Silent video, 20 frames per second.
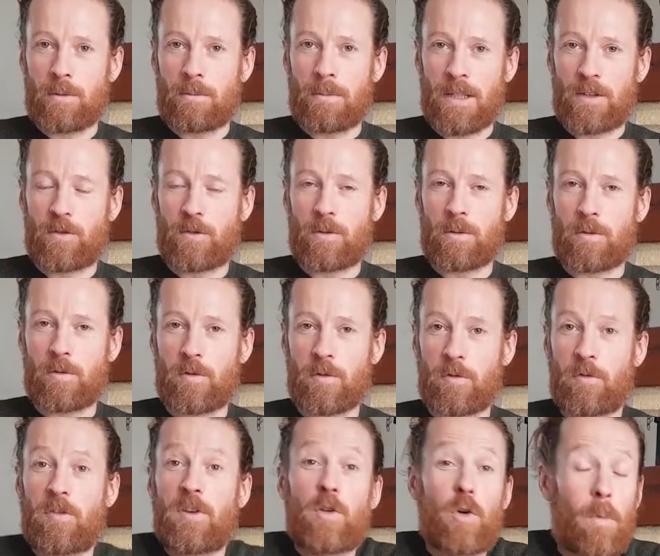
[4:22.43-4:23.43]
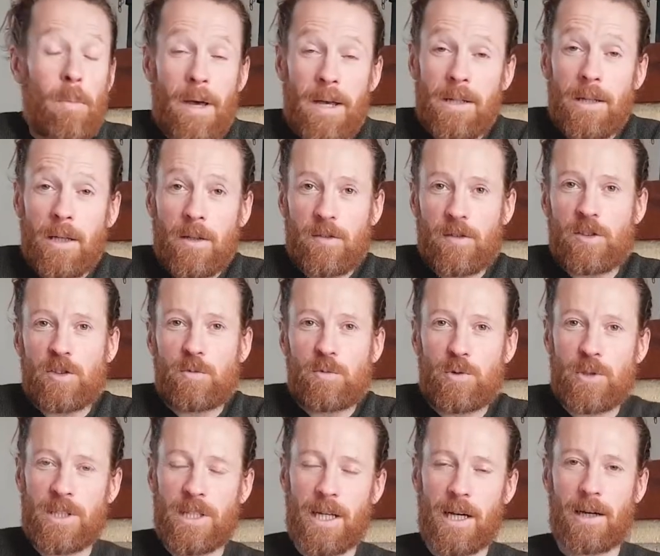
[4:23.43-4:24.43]
ce, phénomène, hein, si je puis
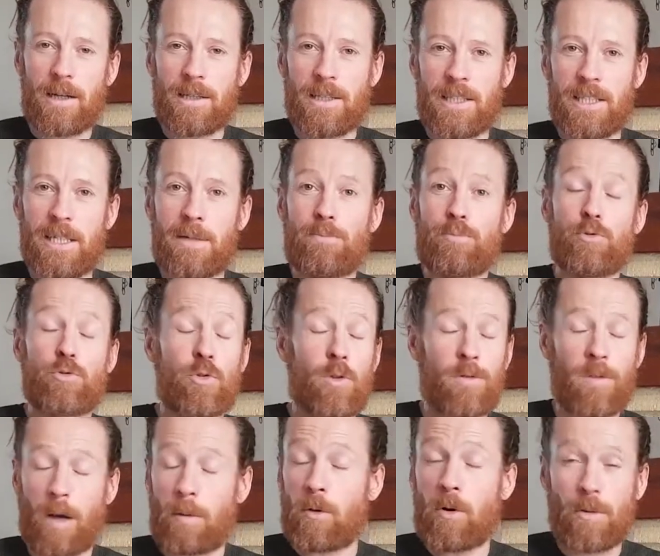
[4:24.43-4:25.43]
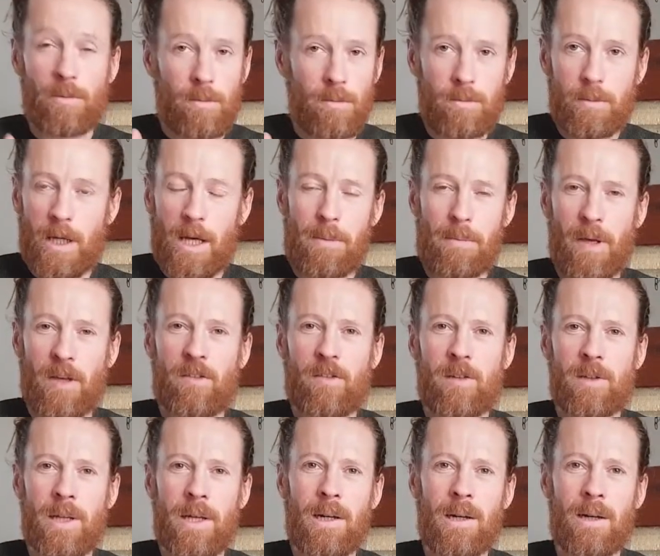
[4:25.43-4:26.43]
dire, hein, qui est plutôt vraiment très
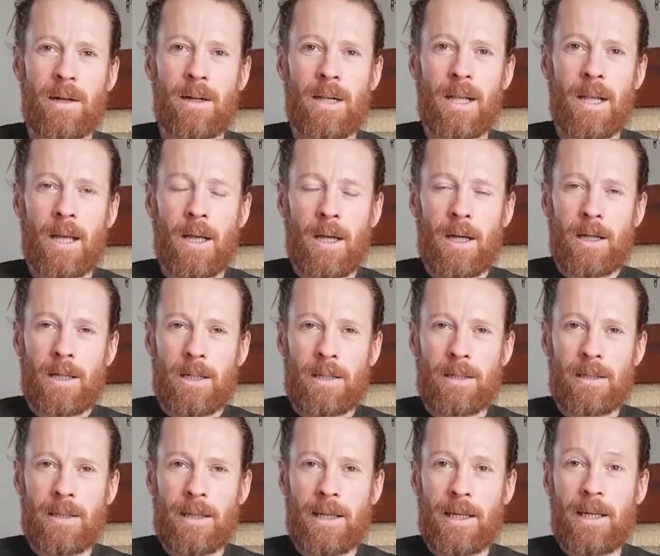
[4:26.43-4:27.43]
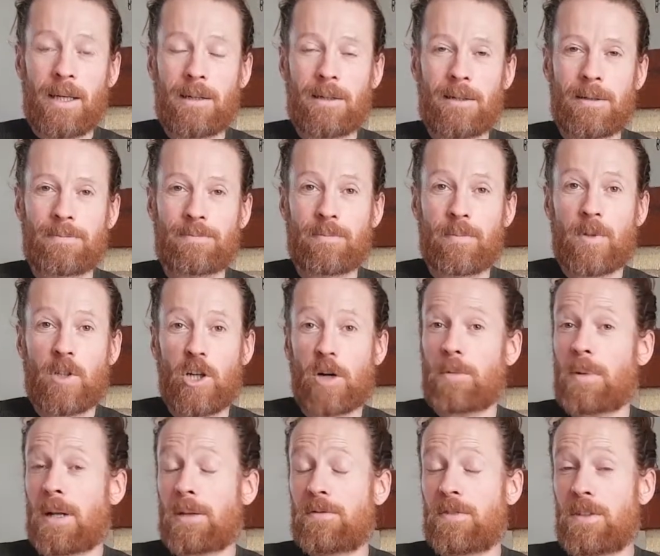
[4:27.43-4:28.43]
personnel. Euh, et euh,
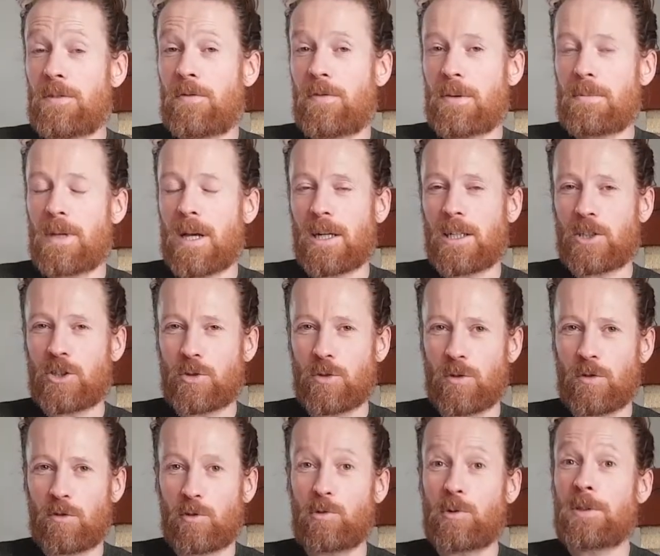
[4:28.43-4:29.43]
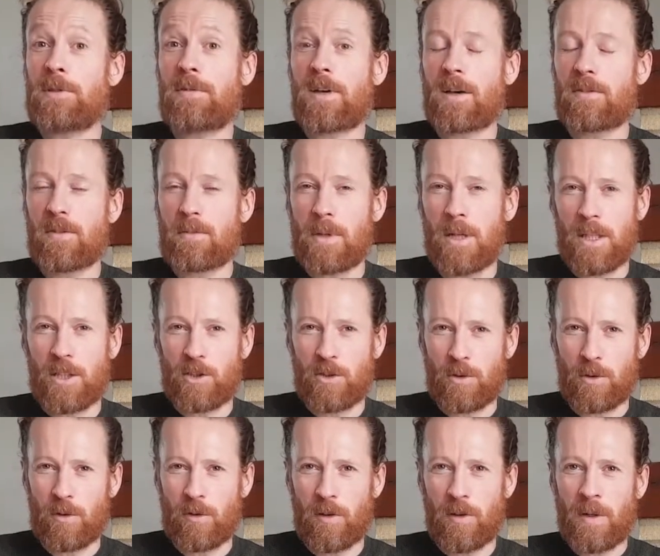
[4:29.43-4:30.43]
comme l'a vie fait bien les choses, l'univers fait bien les
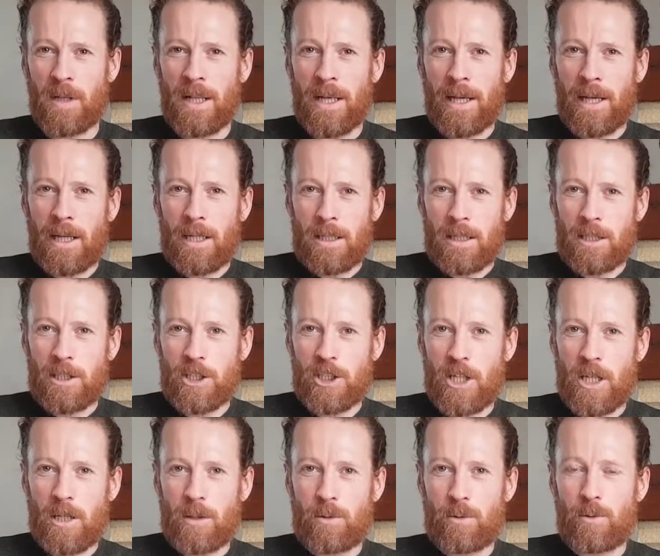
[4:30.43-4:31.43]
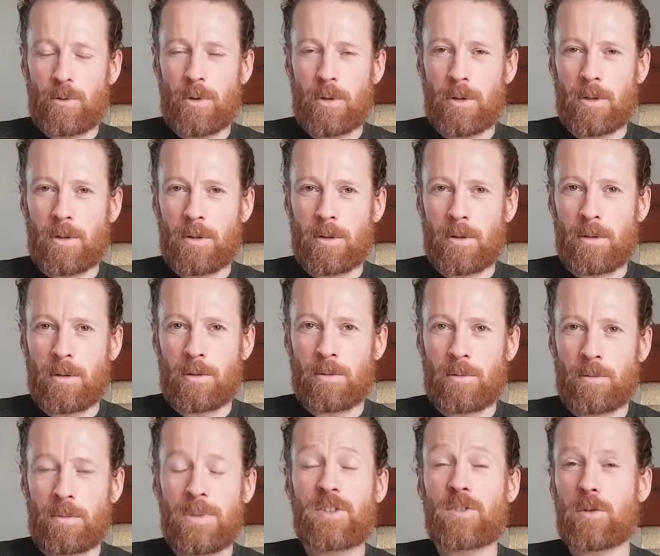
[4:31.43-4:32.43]
choses, j'ai eu euh,
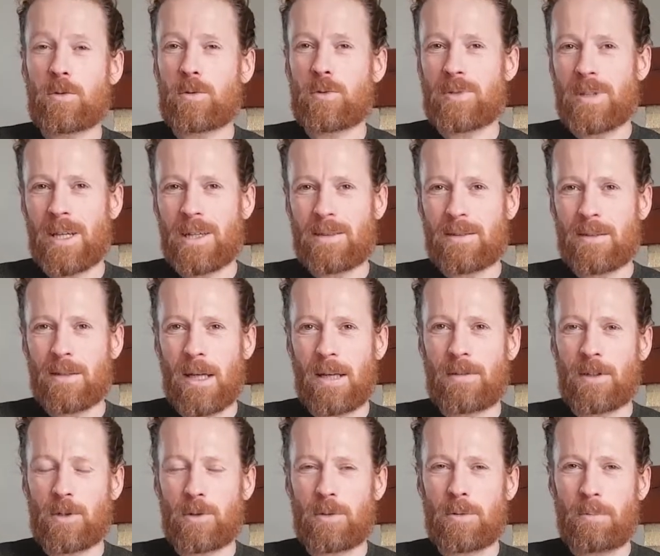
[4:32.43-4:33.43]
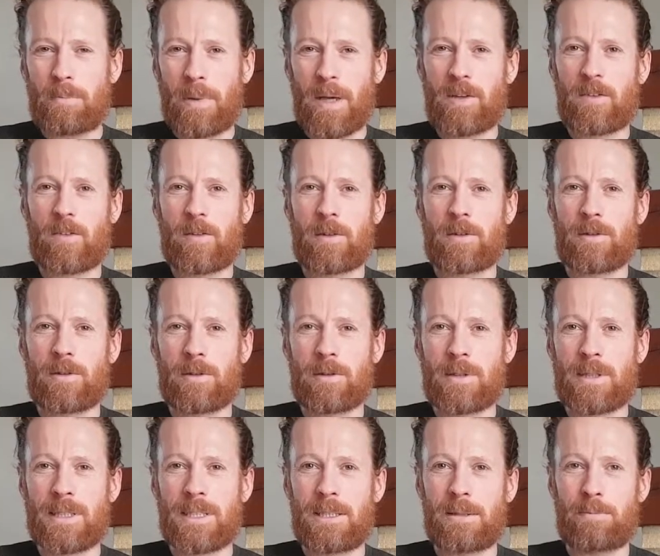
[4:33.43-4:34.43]
une mise en contact avec une personne
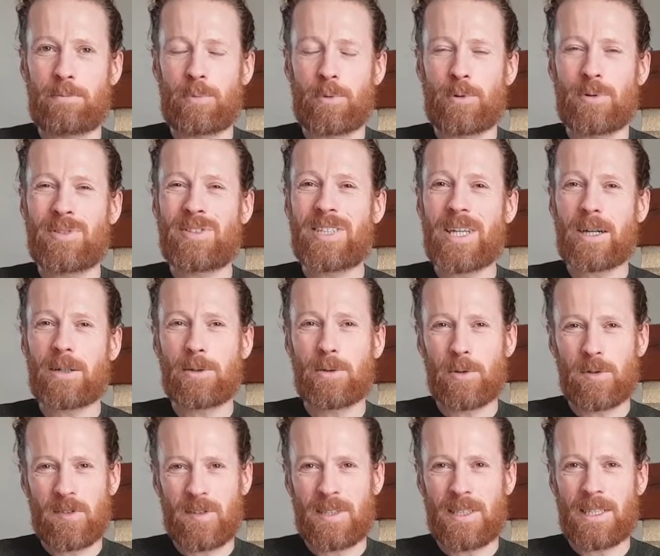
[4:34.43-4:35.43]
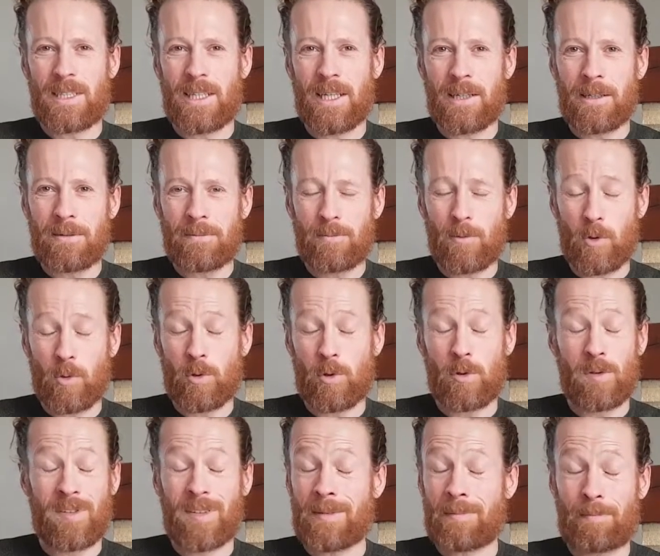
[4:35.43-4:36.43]
qui peut diagnostiquer, donc
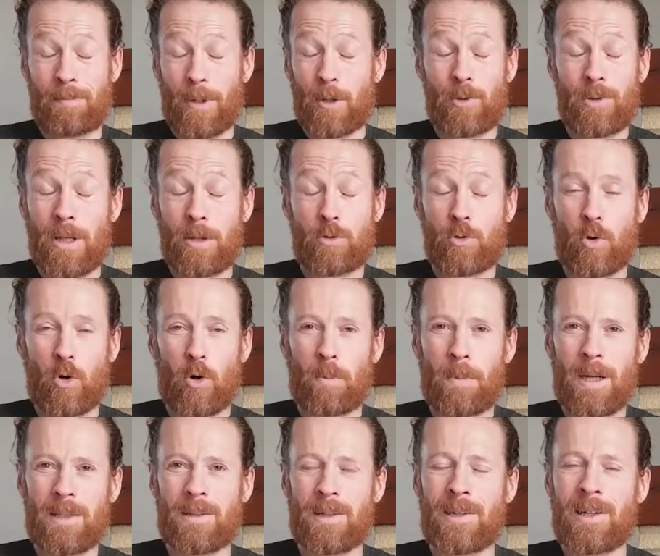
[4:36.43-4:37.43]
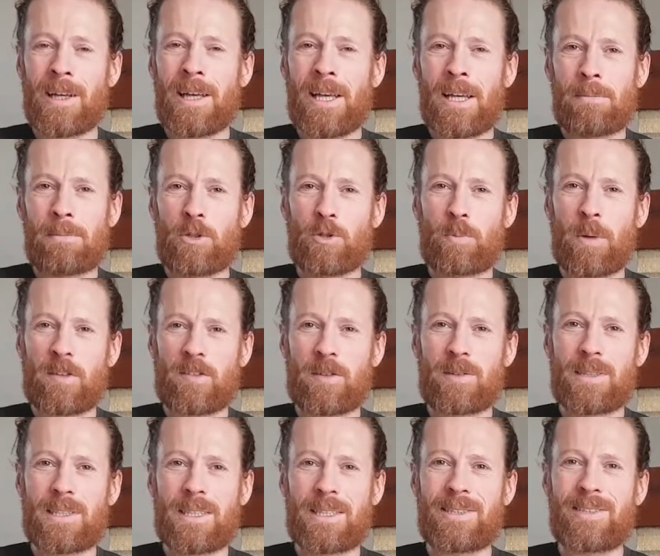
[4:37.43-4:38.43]
c'est pas une naturopathe, hein, mais une
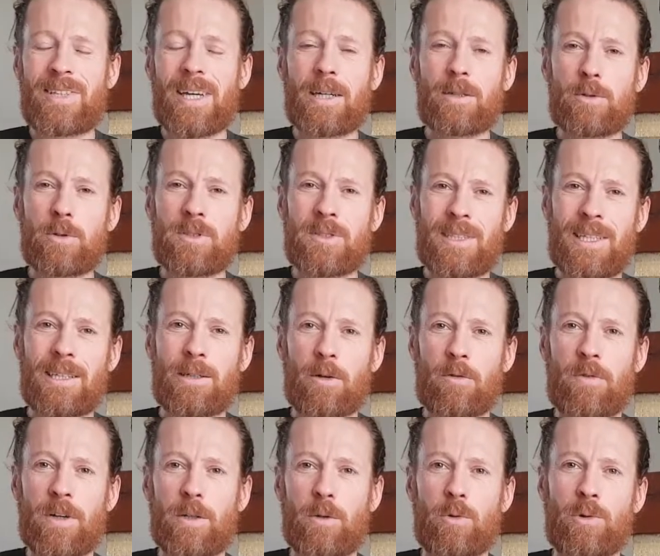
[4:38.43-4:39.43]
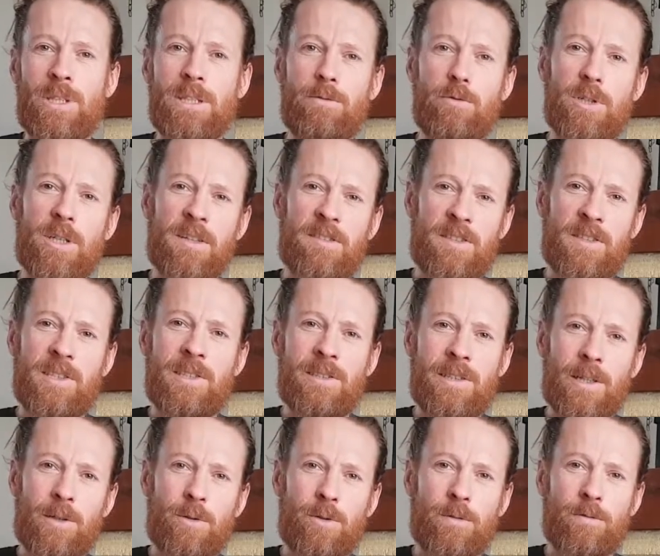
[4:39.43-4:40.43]
personne qui diagnostique en fait le niveau
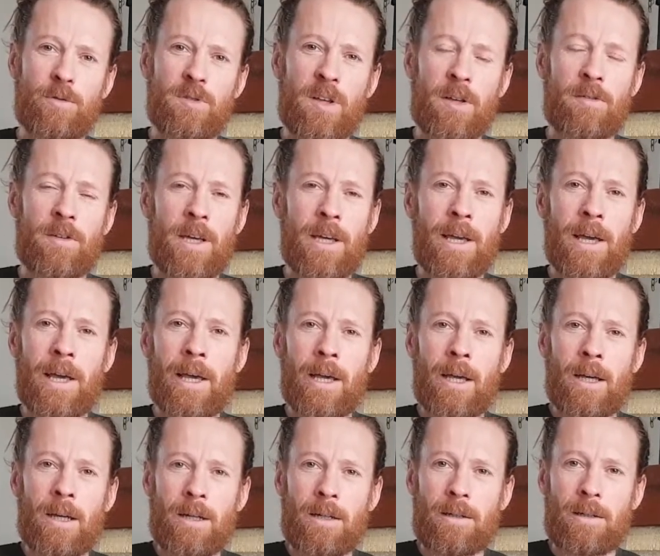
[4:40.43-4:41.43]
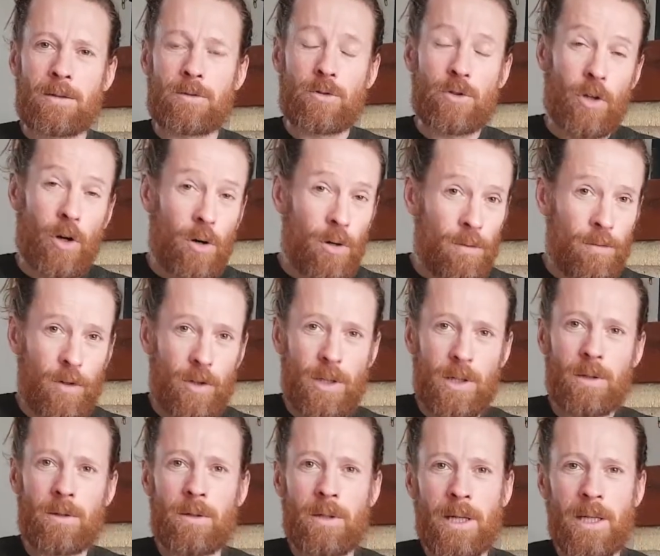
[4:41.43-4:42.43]
d'acidité que vous avez dans
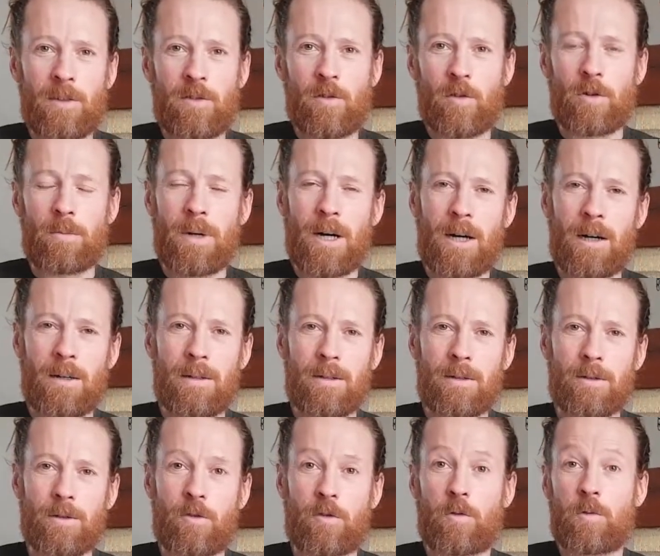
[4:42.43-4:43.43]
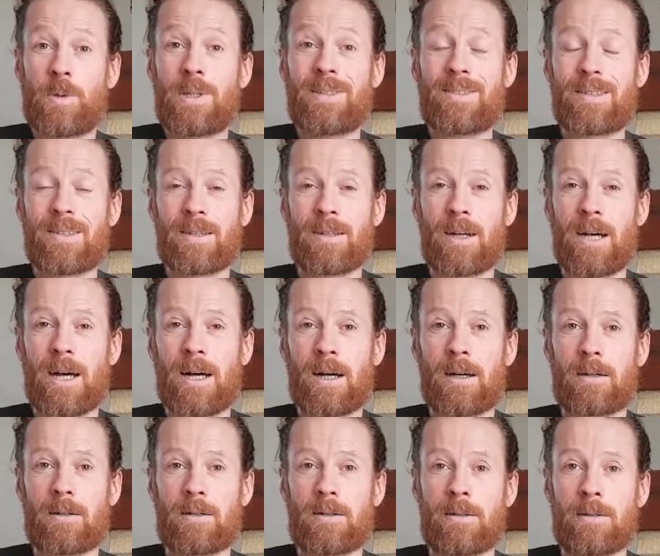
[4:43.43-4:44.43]
votre estomac suite
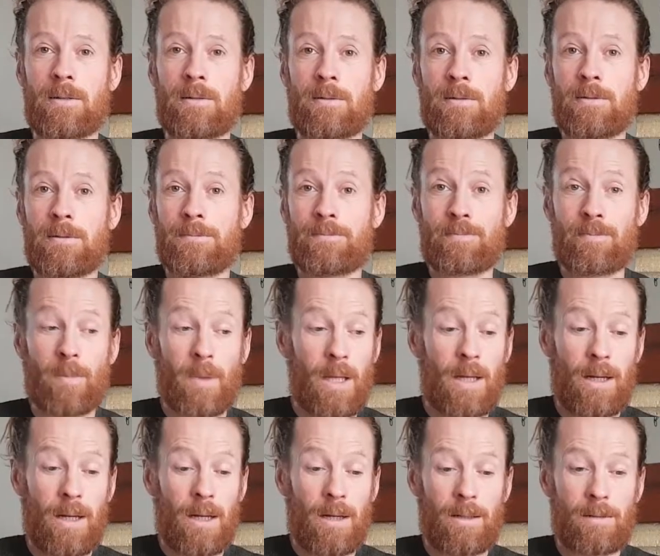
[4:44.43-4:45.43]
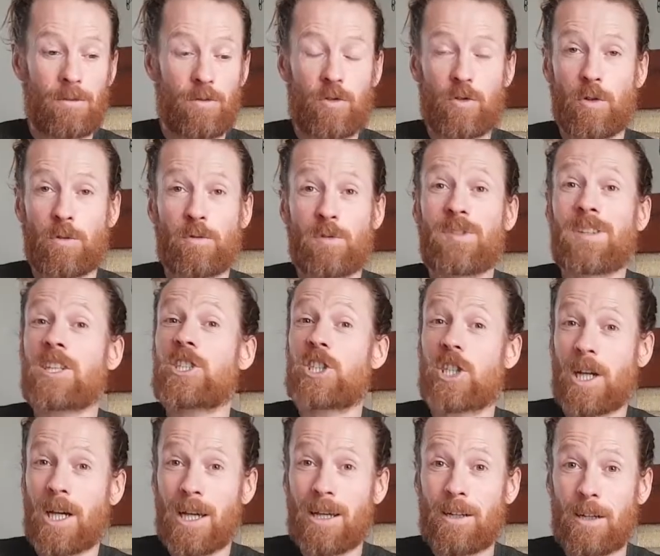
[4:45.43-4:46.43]
à, ce que vous
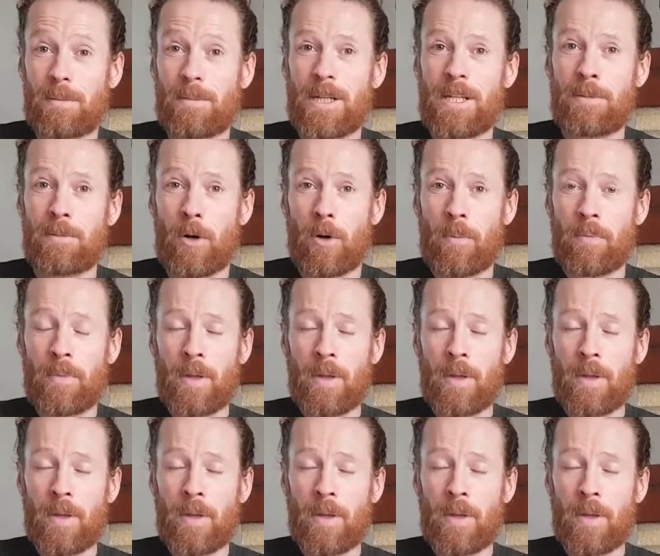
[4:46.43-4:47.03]
ingérez comme aliment.